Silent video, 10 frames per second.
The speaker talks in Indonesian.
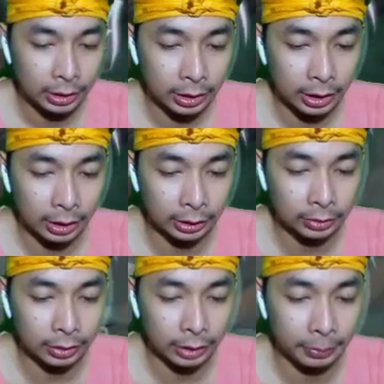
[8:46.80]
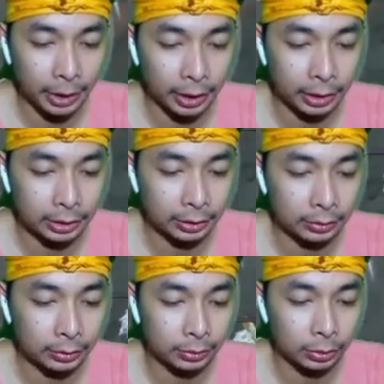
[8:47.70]
atas sudah beres
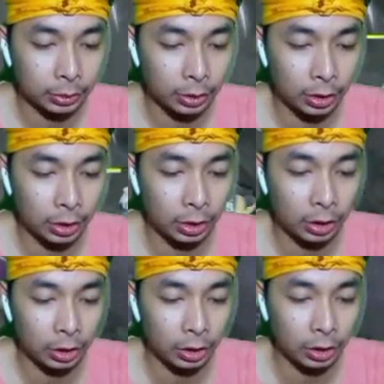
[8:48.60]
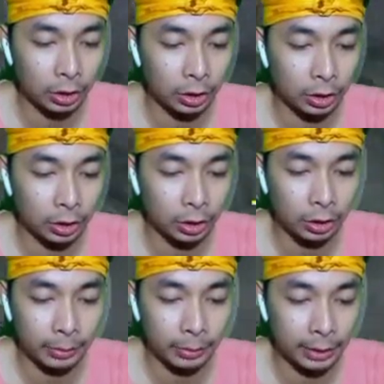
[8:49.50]
oh
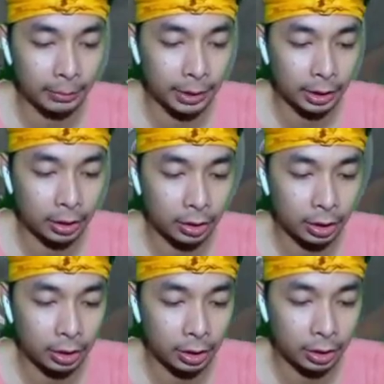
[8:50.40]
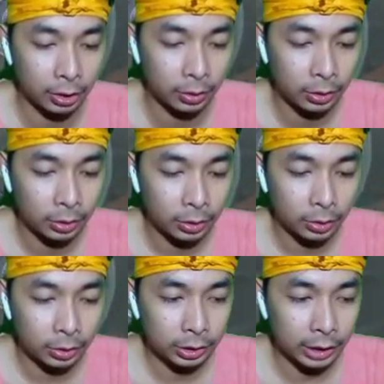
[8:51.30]
mamang kok
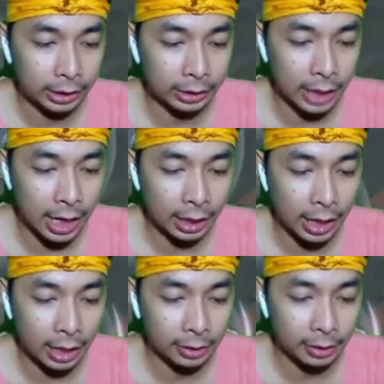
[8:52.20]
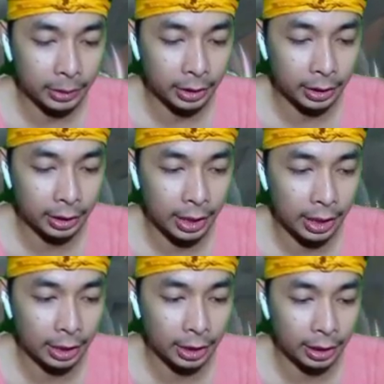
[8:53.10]
kali cakar meninggal
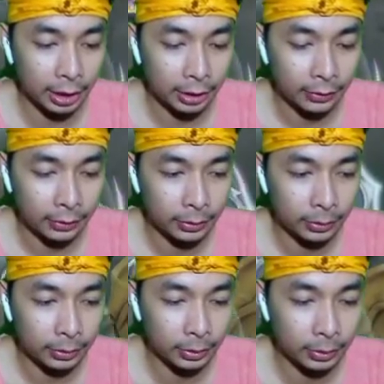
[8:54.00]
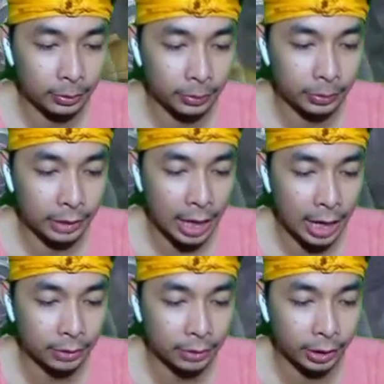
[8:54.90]
ya Oh belum
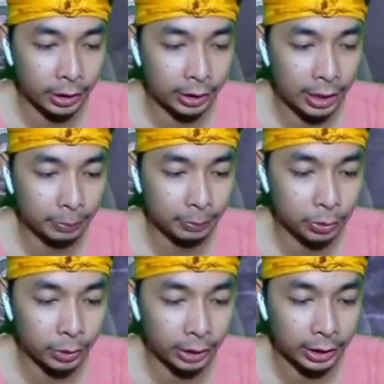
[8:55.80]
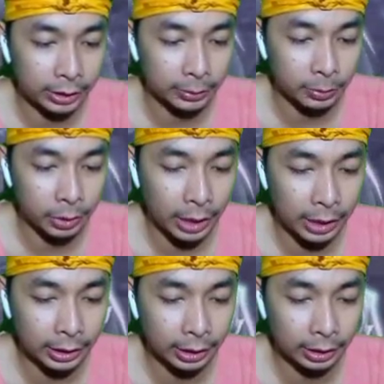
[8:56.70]
tahu ya. Oke kita push turret guys. Mumpung nggak
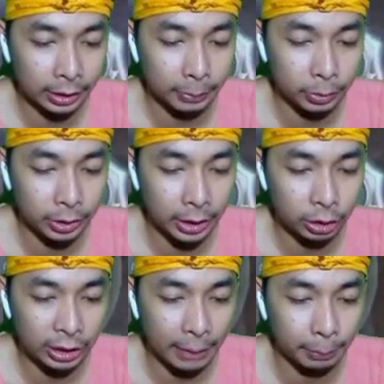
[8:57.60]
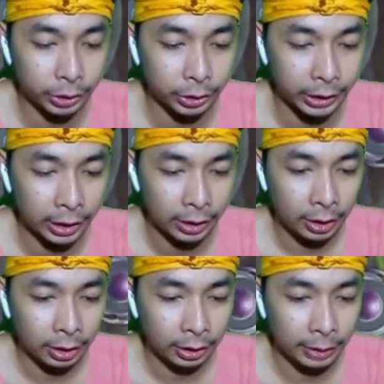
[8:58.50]
ada yang ngepus nih harus kita push guys ya.
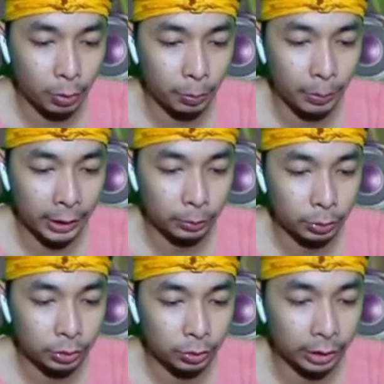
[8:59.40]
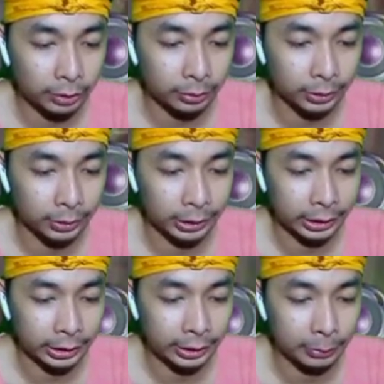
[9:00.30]
Game MOBA tuh push turret.
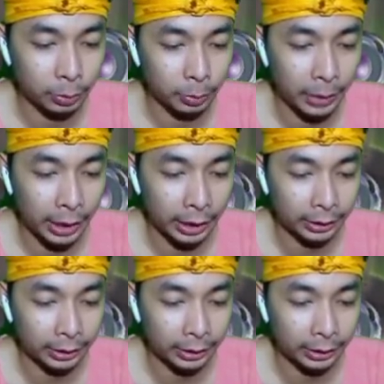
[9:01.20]
game MOBA lah ya.